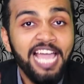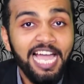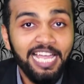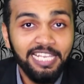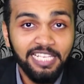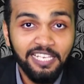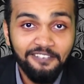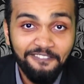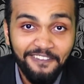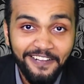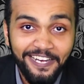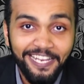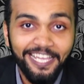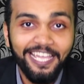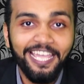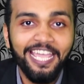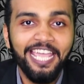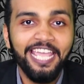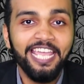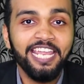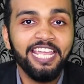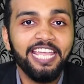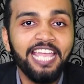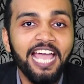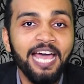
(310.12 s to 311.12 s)
يعني
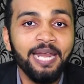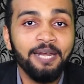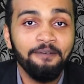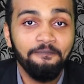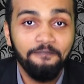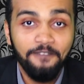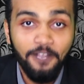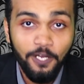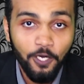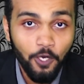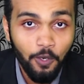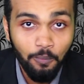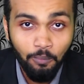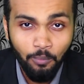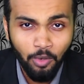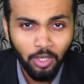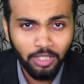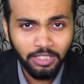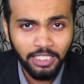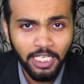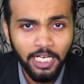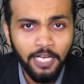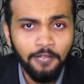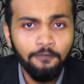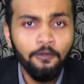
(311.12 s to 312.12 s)
الفريقين كان فعلهم
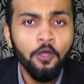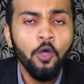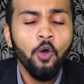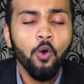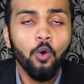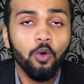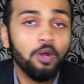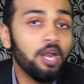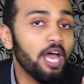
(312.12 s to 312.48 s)
مختلف